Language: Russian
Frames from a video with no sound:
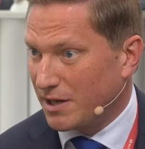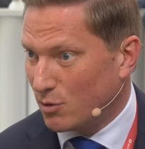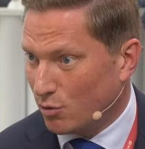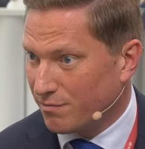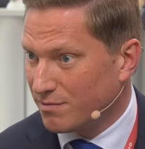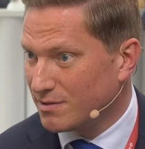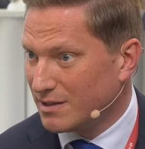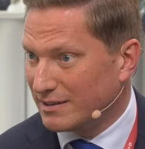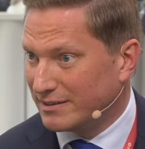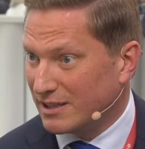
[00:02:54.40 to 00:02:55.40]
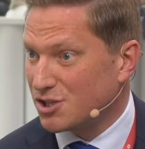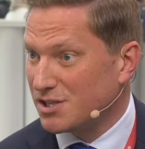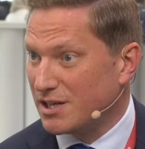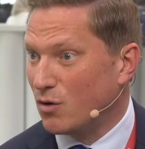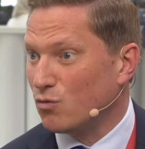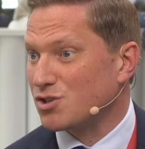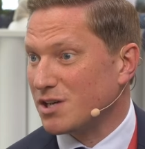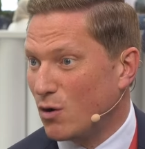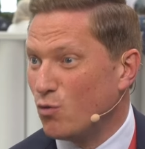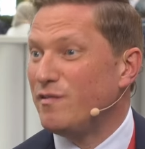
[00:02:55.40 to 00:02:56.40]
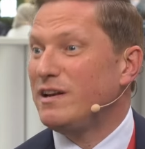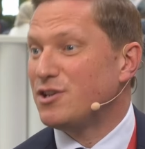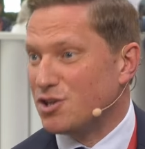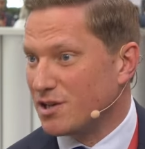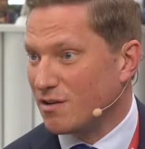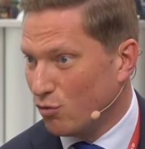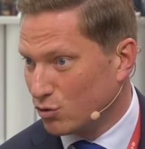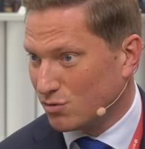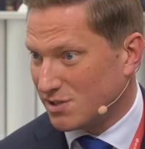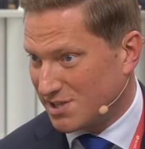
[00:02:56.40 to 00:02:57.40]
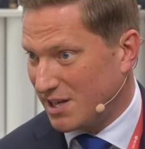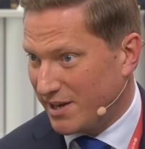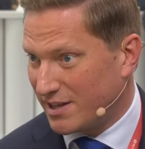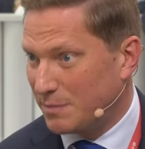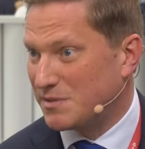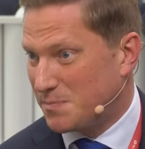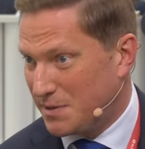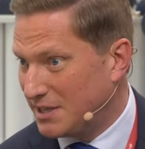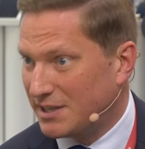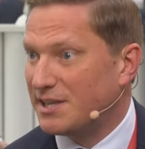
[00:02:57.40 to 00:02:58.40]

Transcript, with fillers: городов, должны уже увеличить квоту социальной рекламы с 5 до